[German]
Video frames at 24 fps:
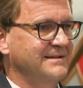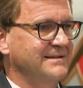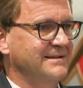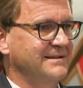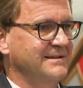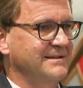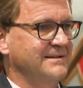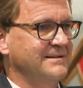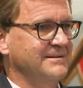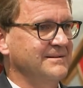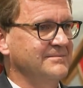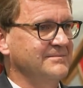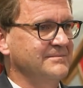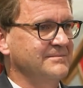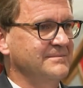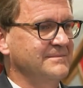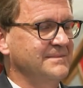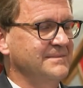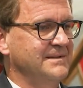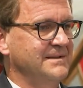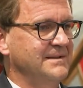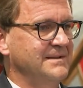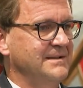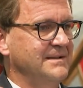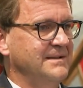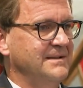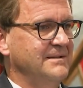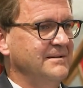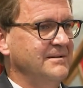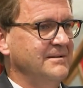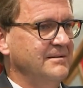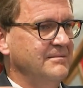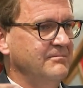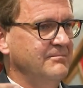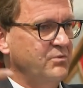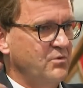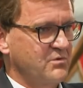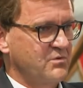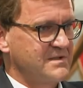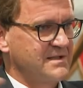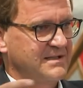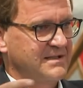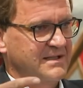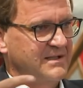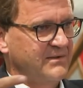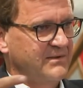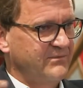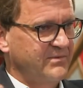ähm,
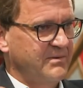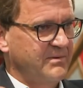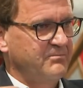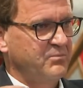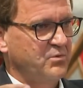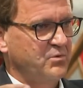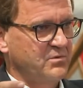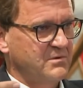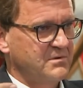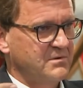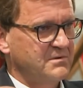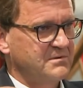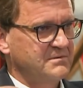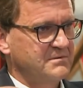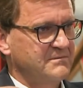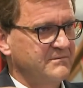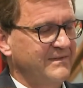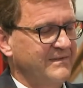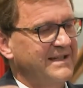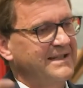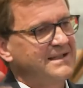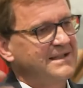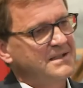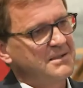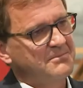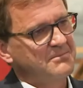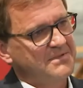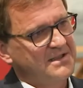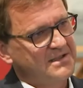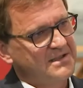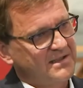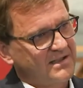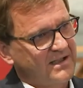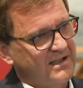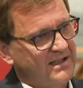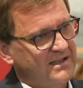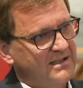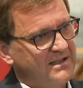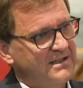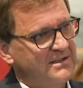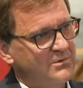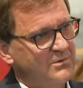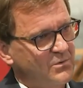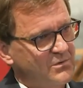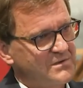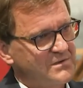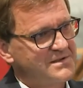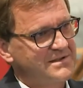positiv verbunden, weniger mit der
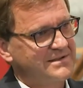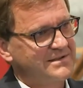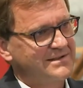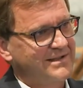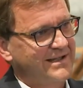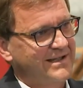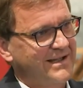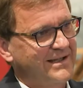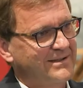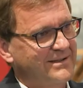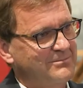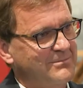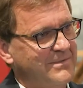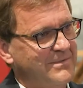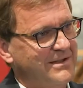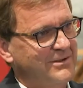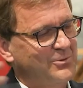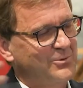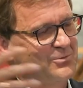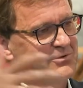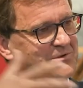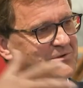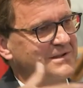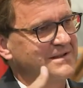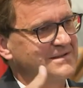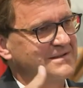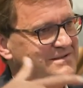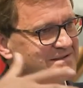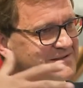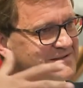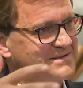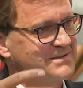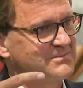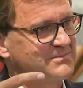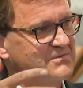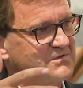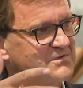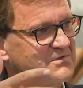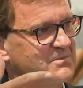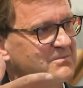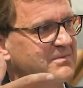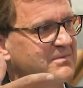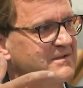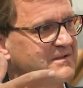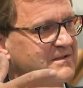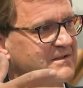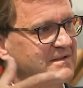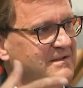Religiosität. Meine Hypothese ist immer so ein
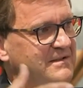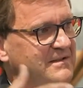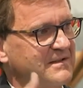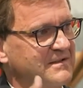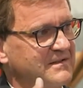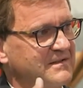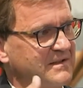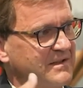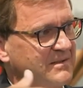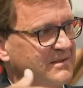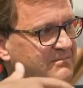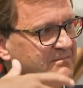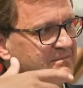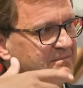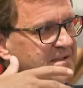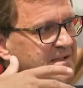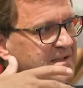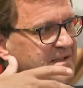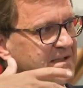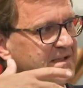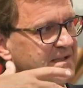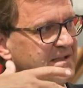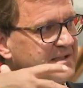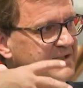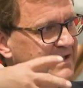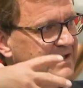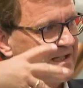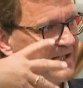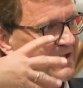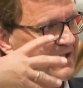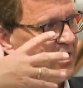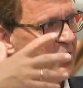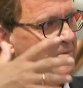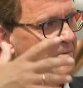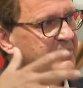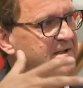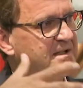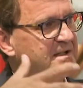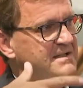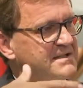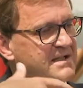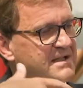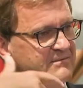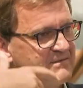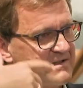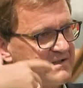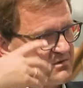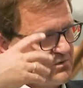bisschen, dass eben der Glaube jetzt
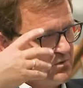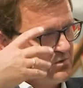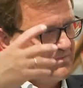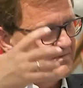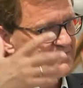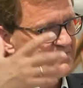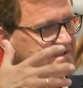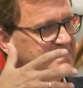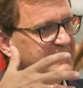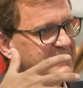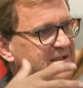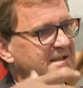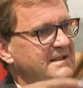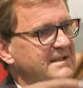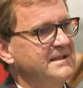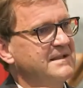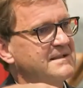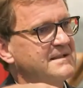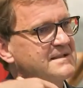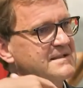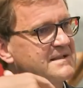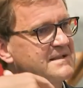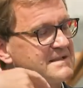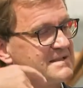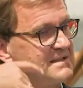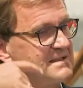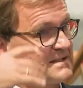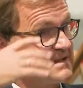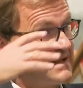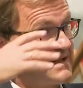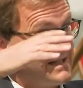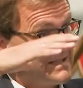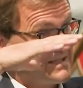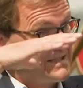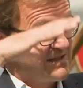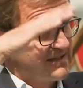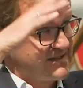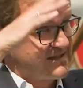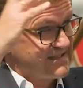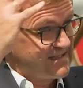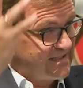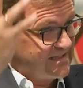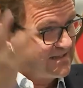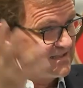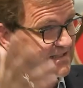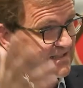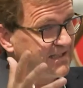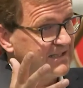an was Übersinnliches, dass das Ganze
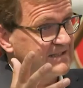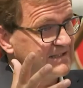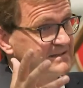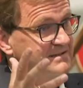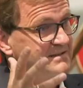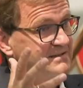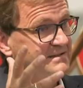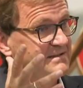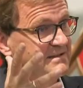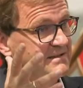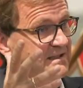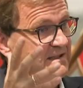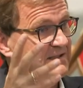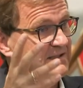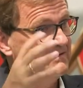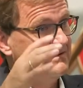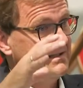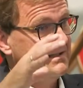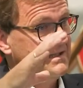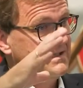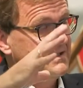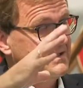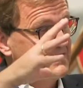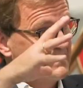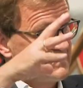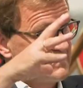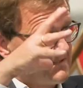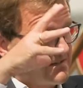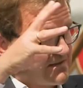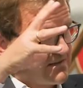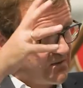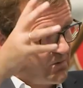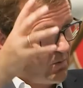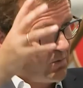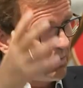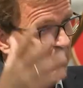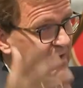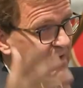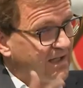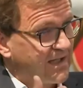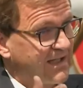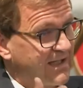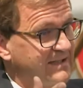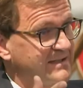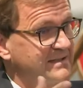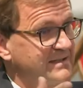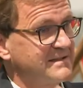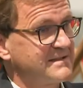Sinn hat, ja, dass es
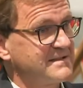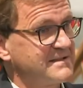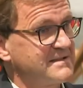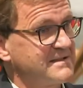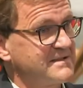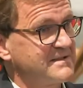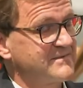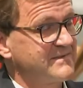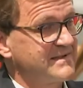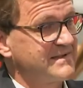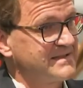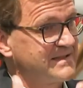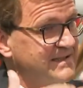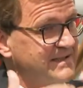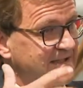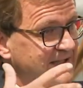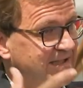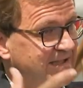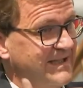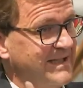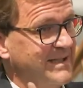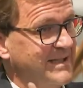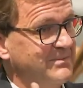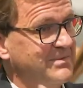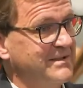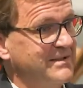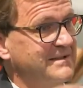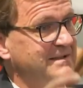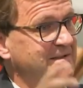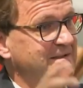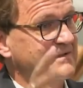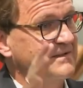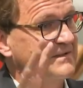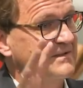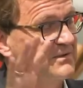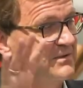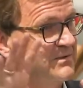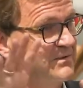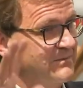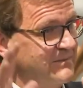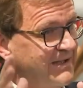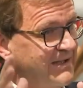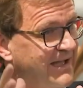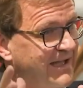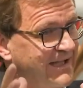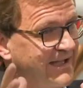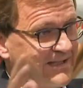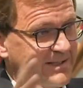kohärent ist, das, was ich erlebe, dass ich
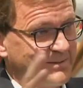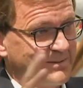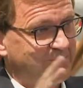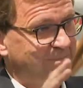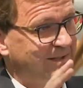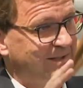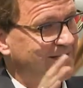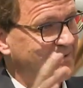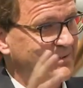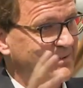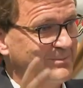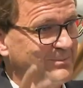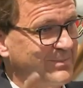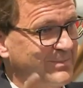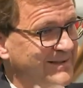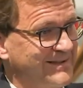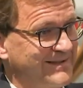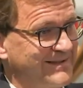irgendwie eingebettet bin